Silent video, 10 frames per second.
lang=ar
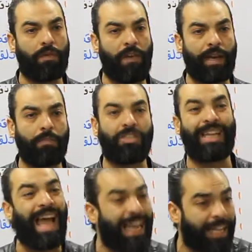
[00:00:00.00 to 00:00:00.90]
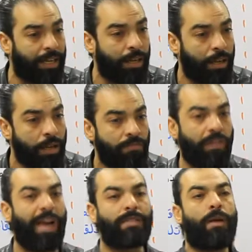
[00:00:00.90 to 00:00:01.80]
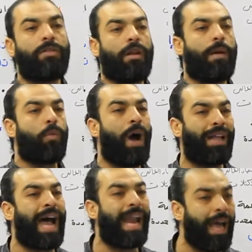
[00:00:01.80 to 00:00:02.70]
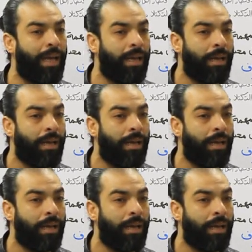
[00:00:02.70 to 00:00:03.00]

من الفاكهه مش ده دخل ففي حاجه اسمها الضريبه الموحده على